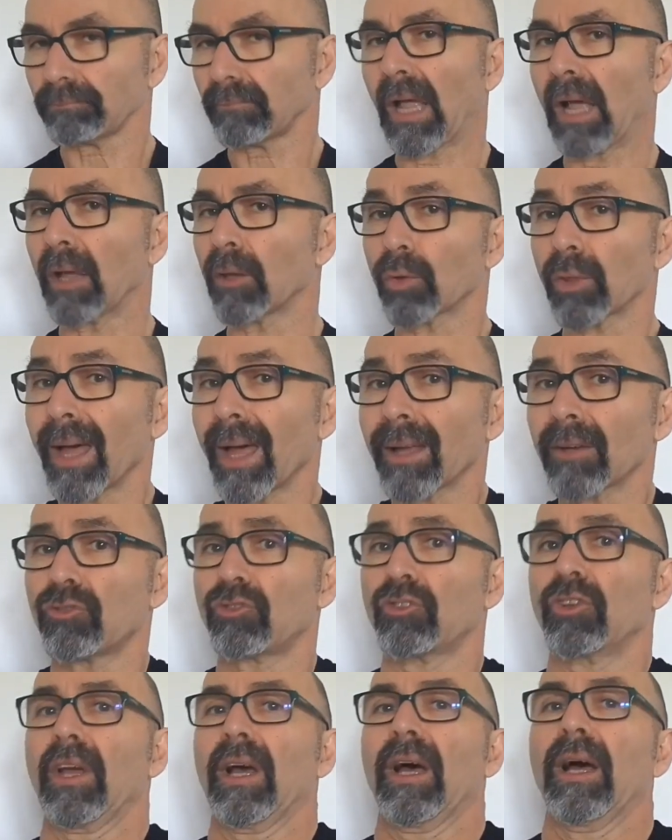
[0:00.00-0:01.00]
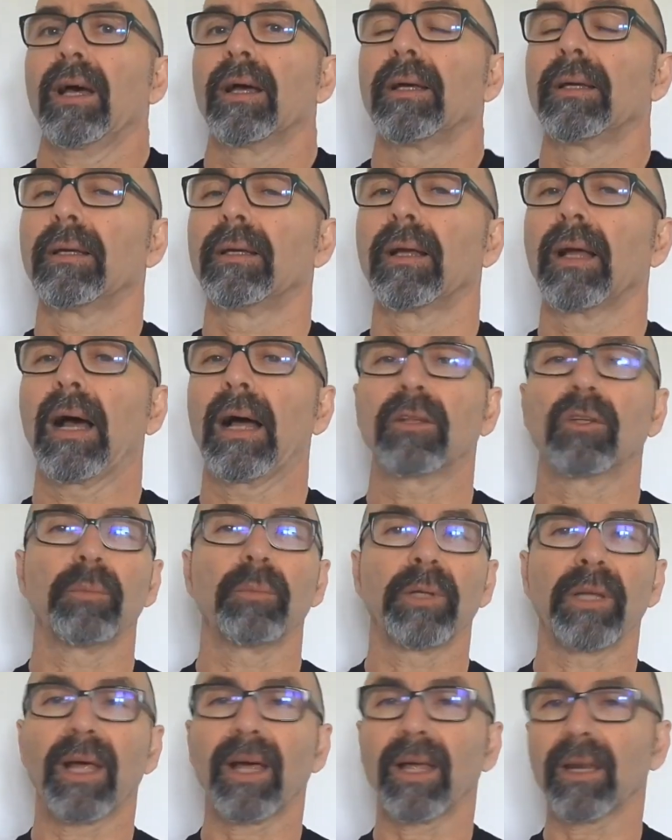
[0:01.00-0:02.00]
aiutarci a, a
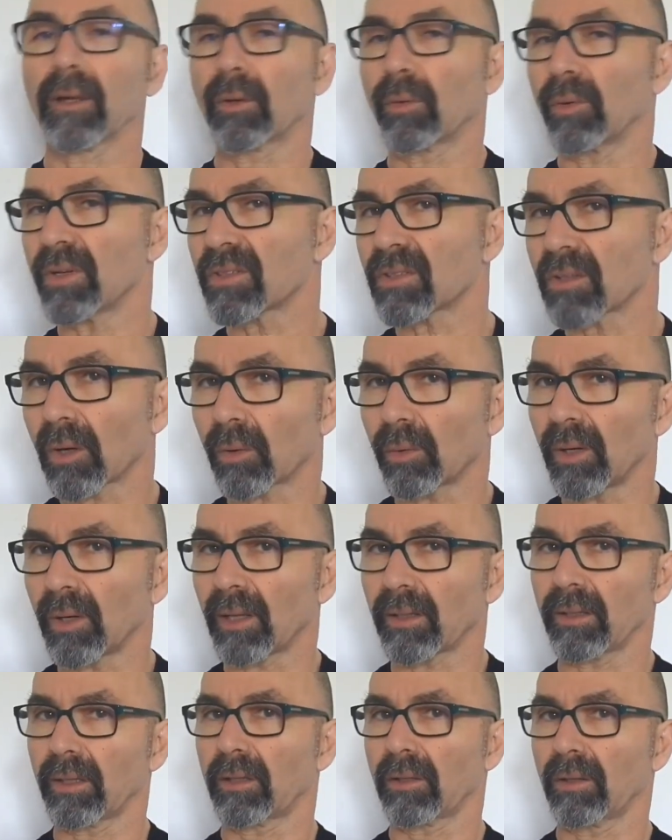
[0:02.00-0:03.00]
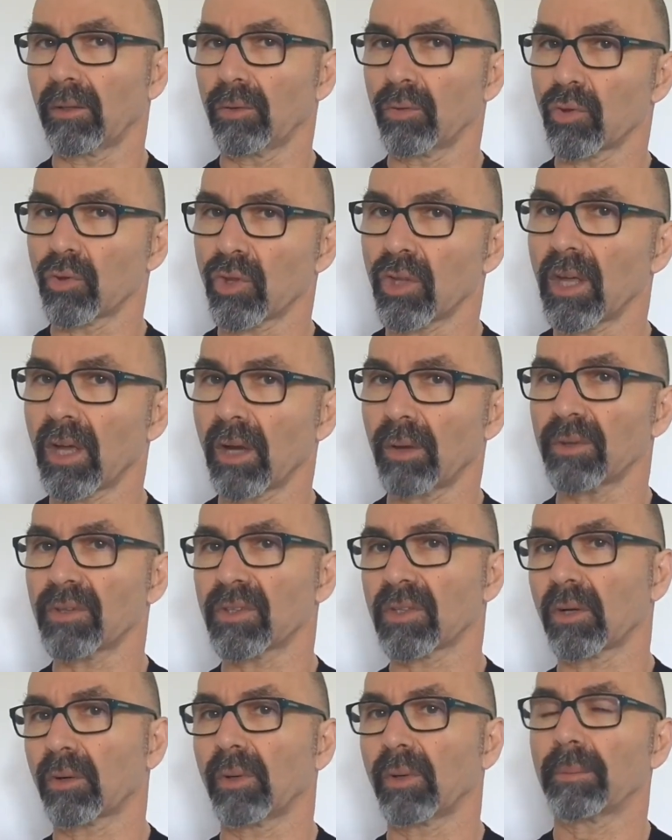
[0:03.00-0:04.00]
dominare questa o quella tecnologia, questa
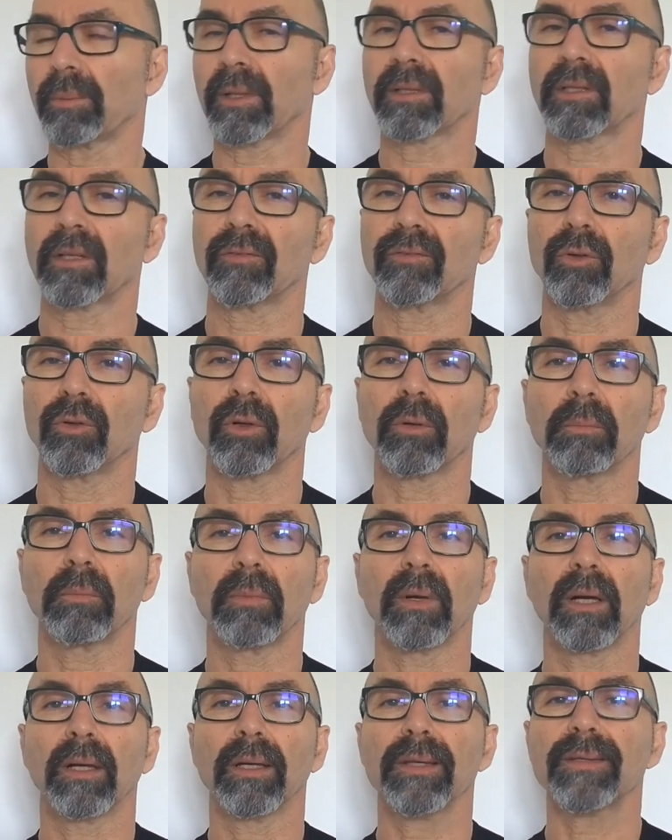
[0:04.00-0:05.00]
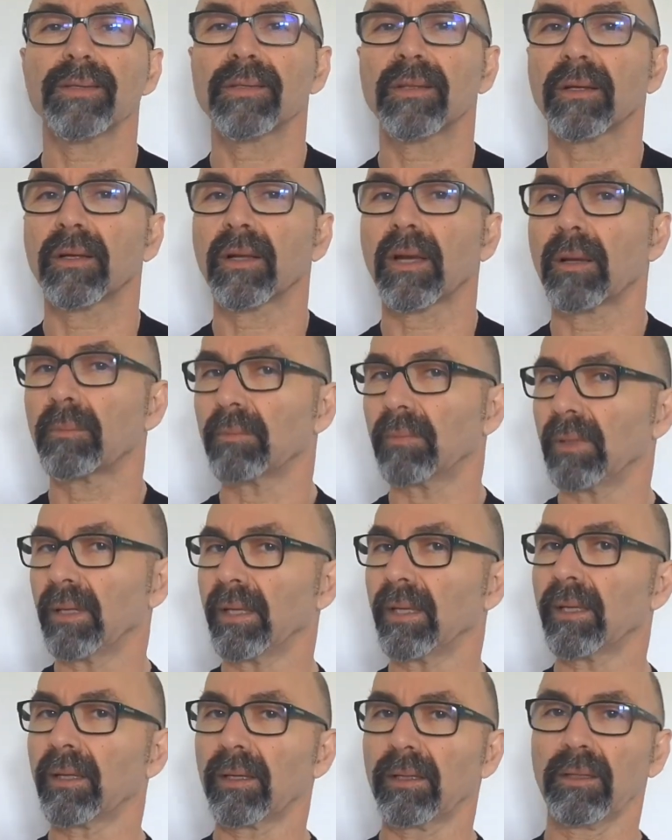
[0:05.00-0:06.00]
o quella piattaforma, Instagram,
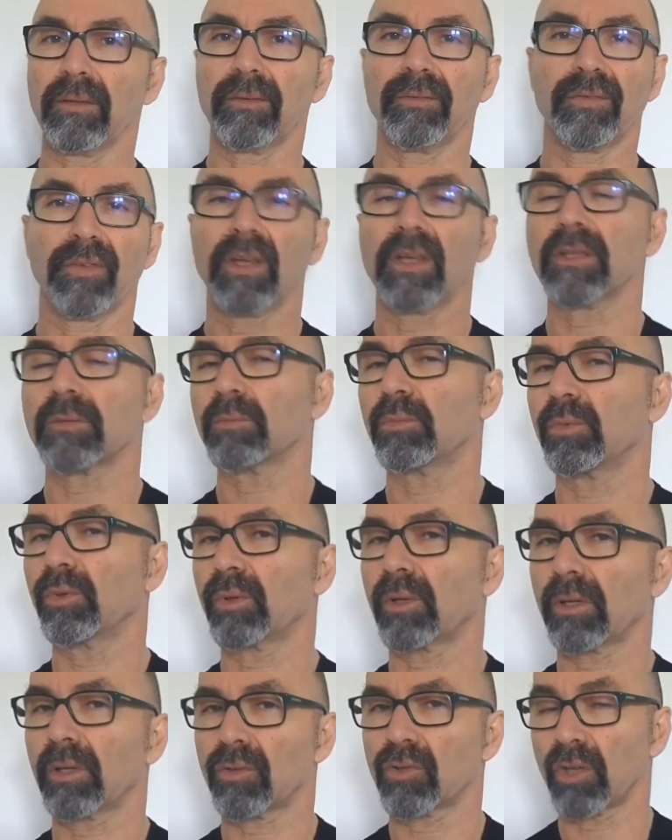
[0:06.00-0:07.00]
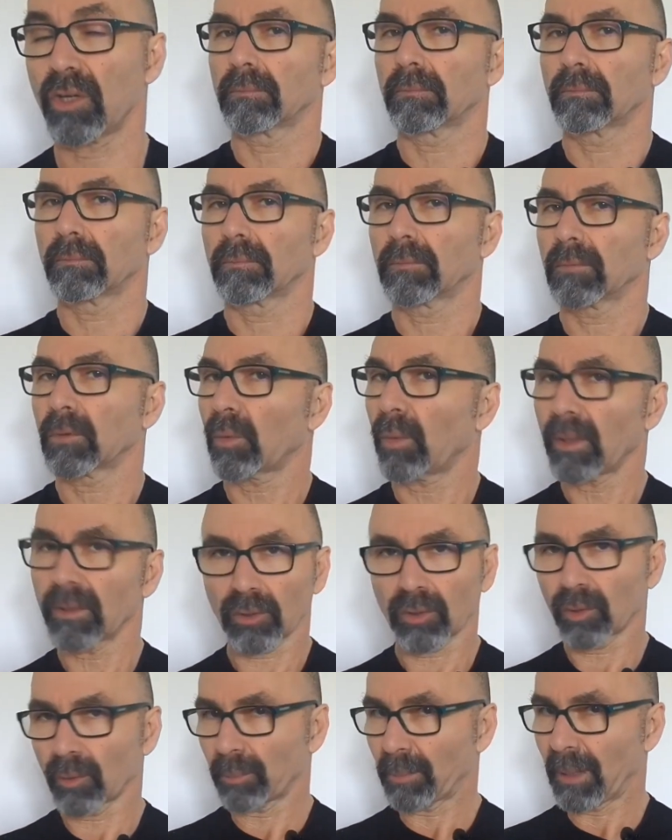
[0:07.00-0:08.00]
LinkedIn, Facebook, eccetera.
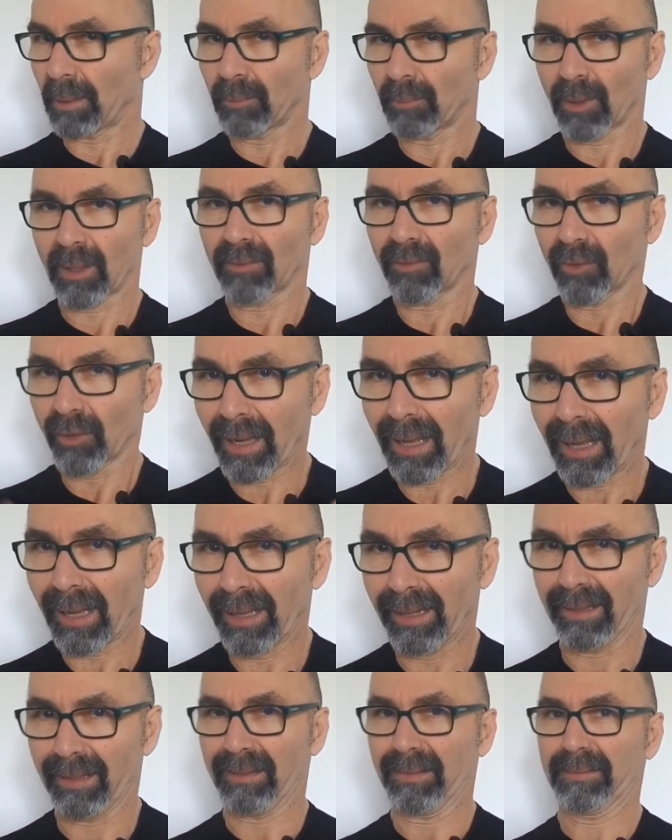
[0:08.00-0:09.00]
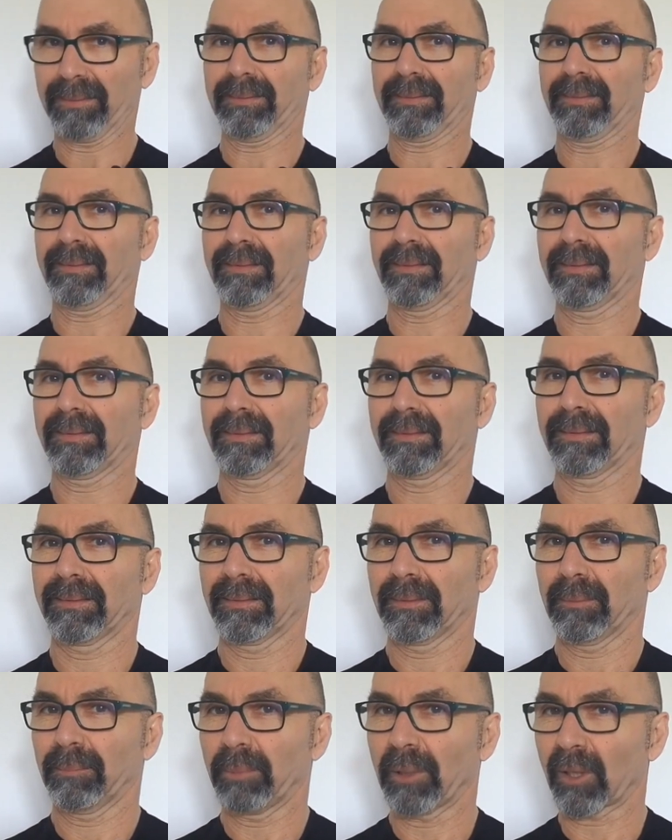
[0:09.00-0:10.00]
Quanto dobbiamo lavorare
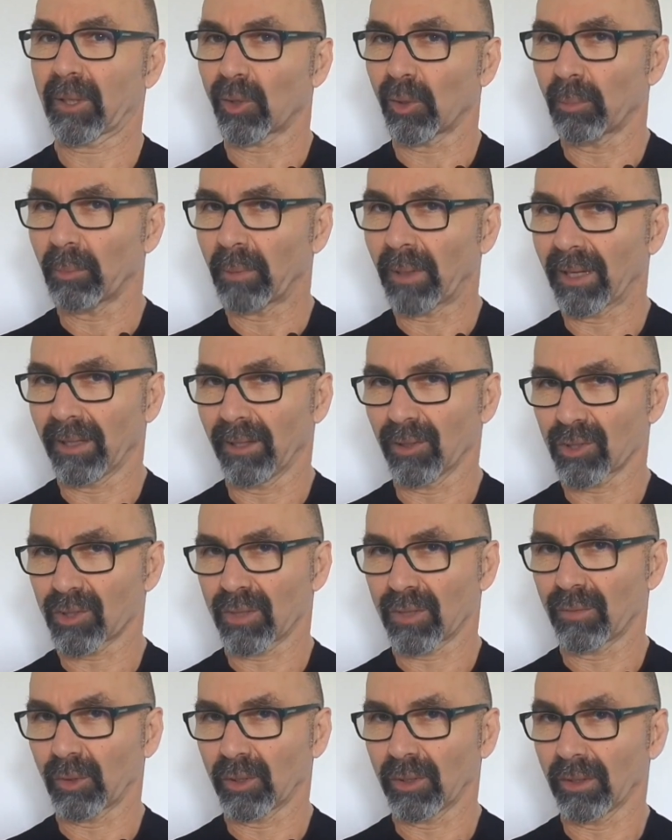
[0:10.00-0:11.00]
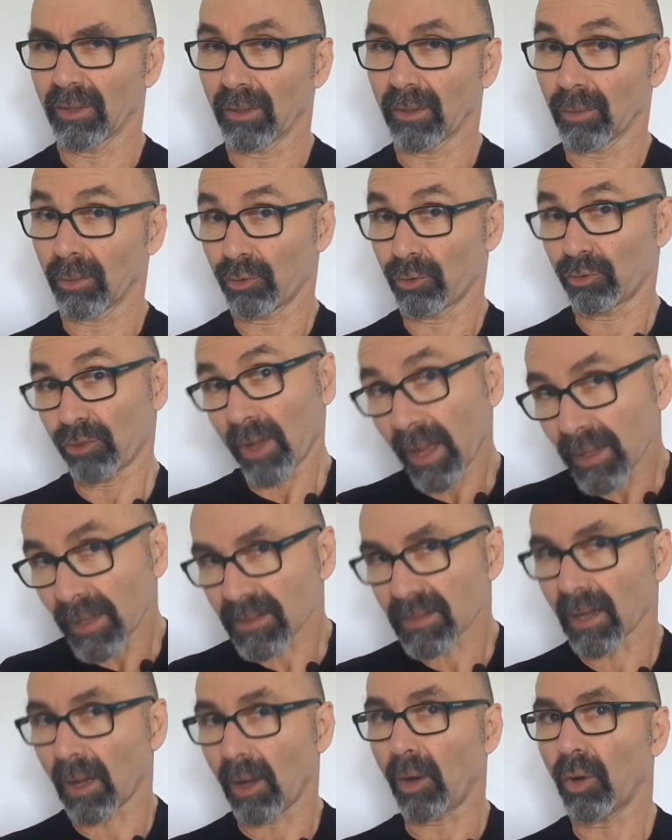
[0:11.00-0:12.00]
per colmare i nostri posti di
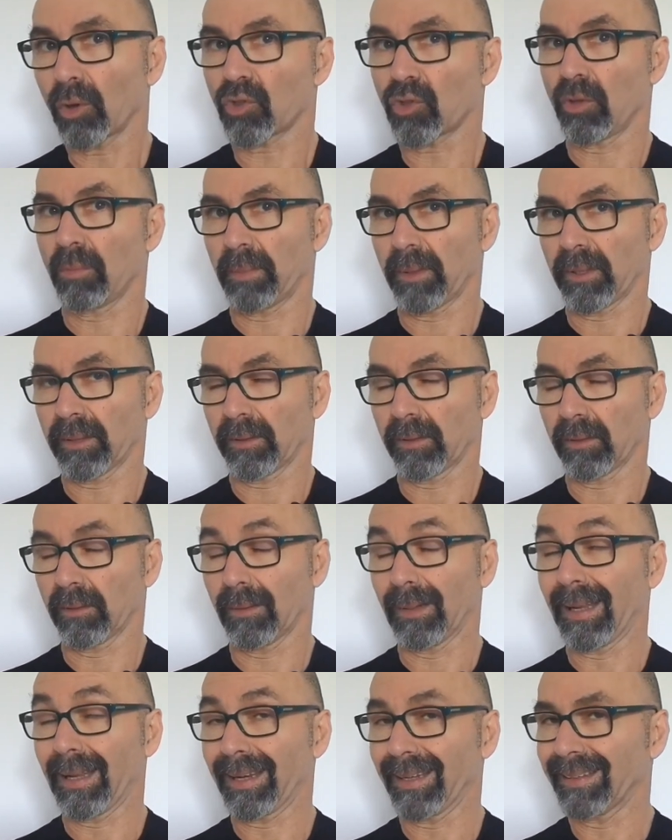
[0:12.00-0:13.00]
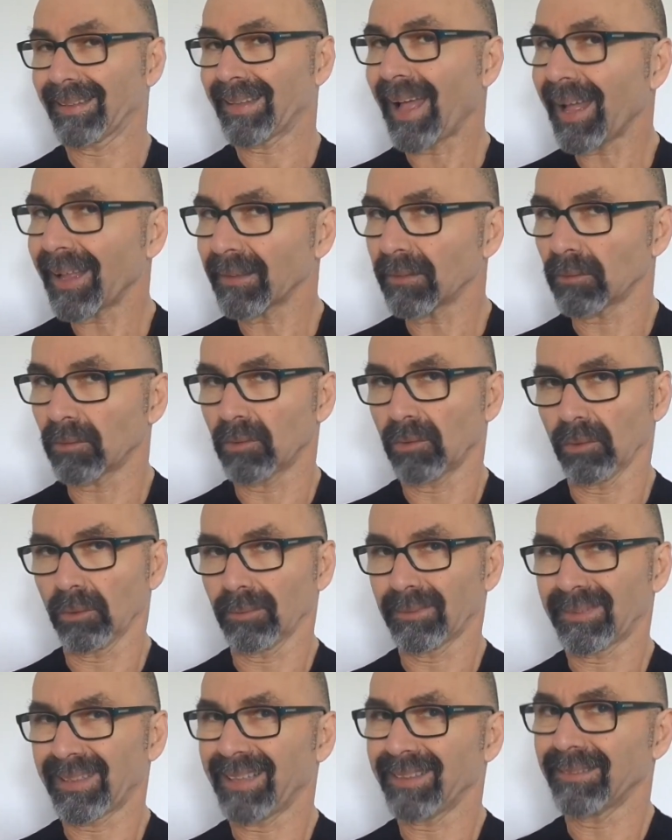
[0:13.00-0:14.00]
conoscenza, oggi in particolare, tanto,
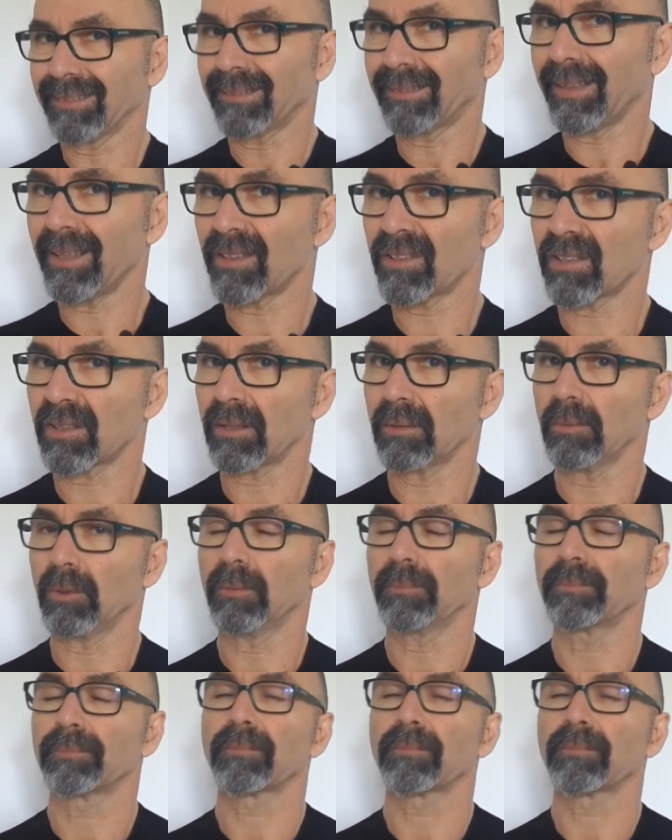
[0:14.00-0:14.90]
tantissimo.